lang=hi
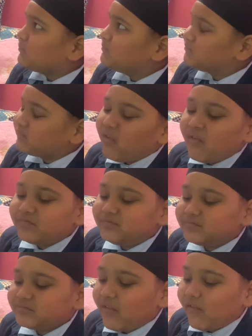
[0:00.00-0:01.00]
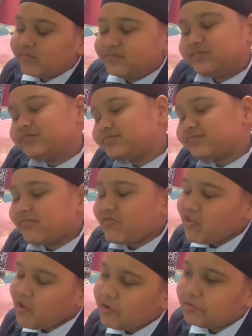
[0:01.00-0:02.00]
कैसे बनी चप्पू
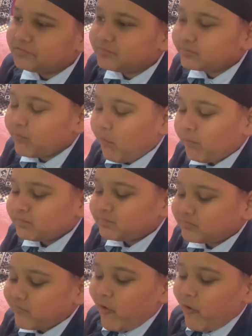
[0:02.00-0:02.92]
तूने तो थोड़ा बनाई है